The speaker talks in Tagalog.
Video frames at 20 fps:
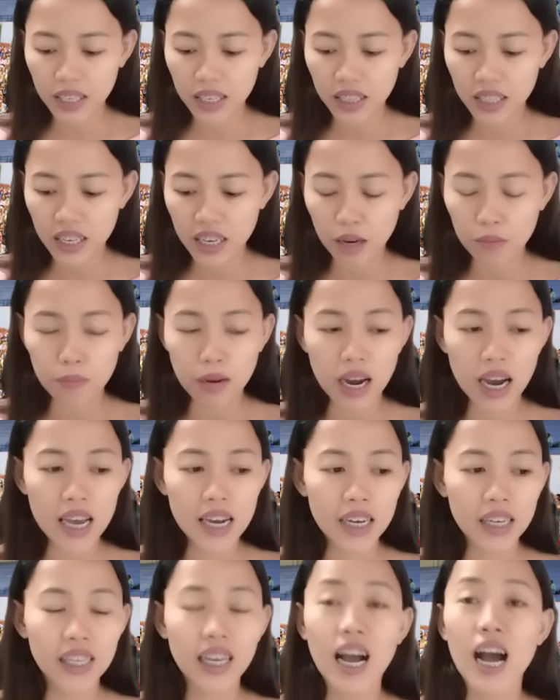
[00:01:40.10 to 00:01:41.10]
City
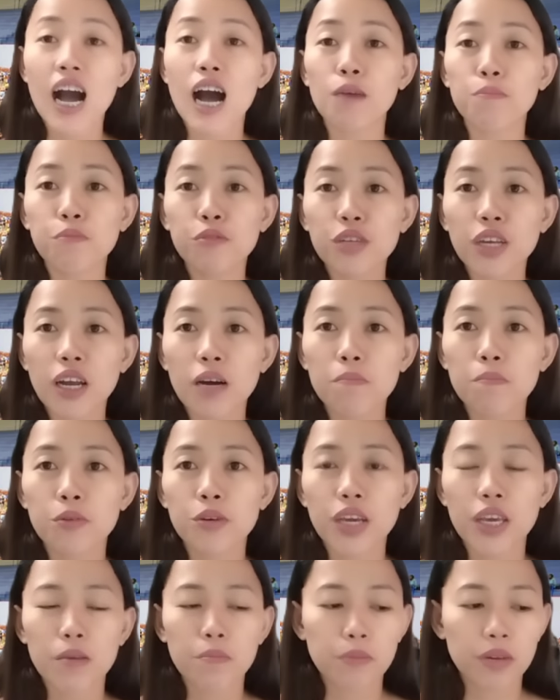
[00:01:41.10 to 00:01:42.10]
naman, kahapon lang
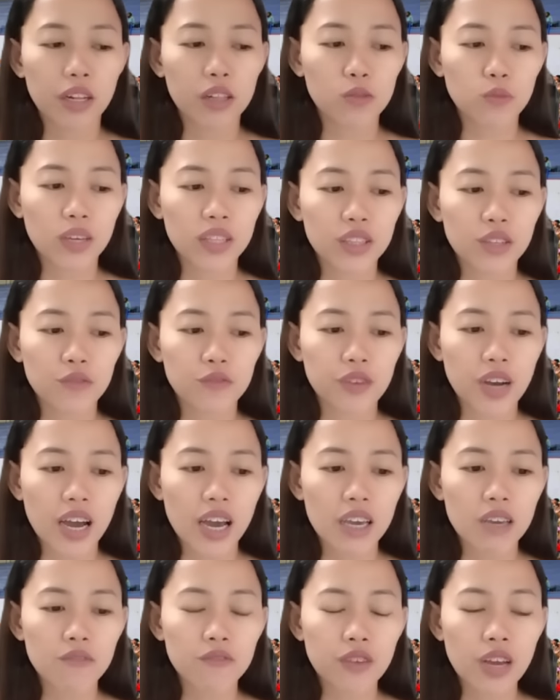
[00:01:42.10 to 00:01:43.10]
po April
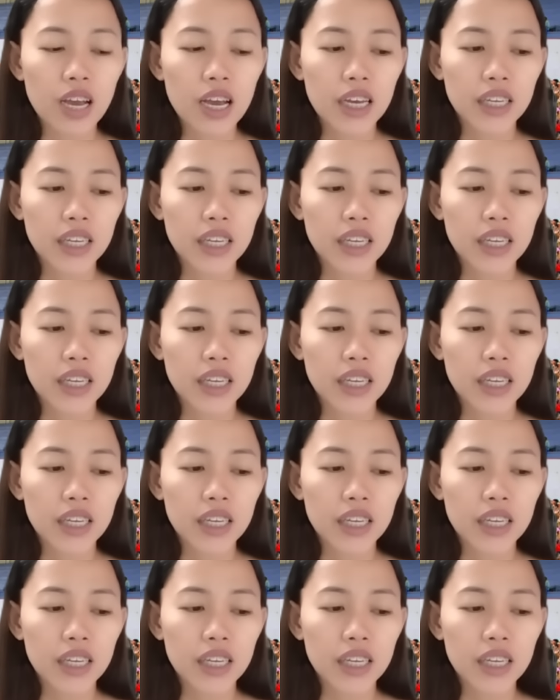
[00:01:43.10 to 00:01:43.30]
25,